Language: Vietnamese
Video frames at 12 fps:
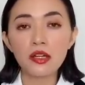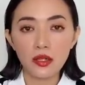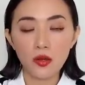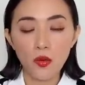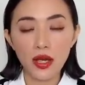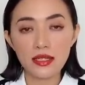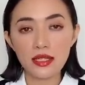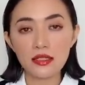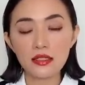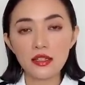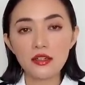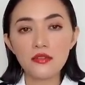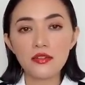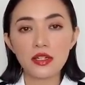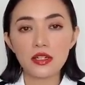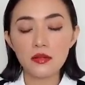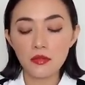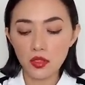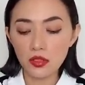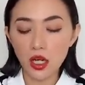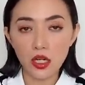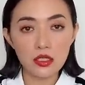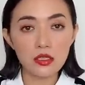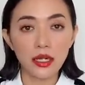Ngoài ra những cái việc mà nó
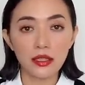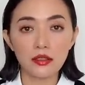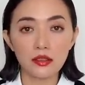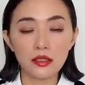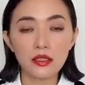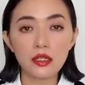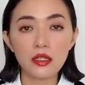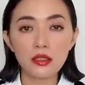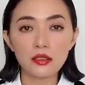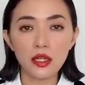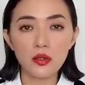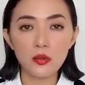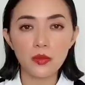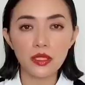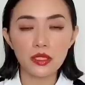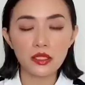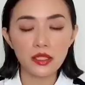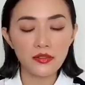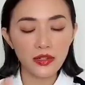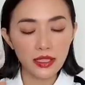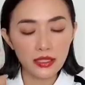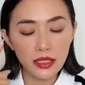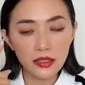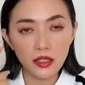thật sự ảnh hưởng đến cái cơ thể của mình ấy, thì về cái
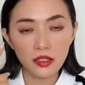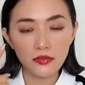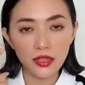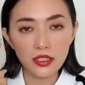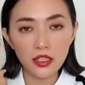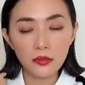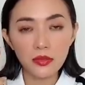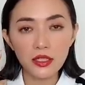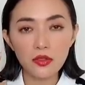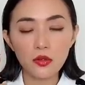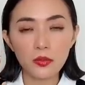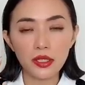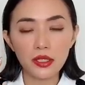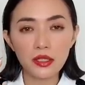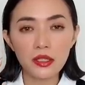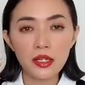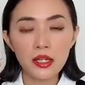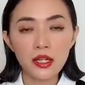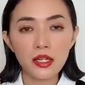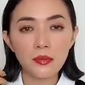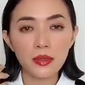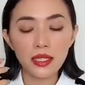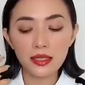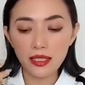tinh thần và cái tâm lý của mình ấy, là
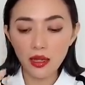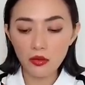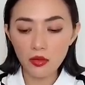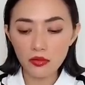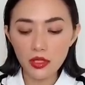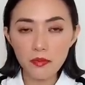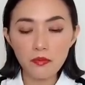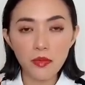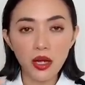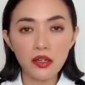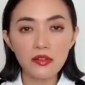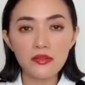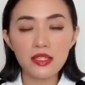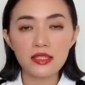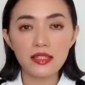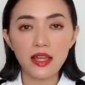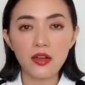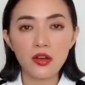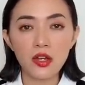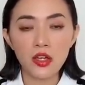mình đang tạo công đức bởi vì sao?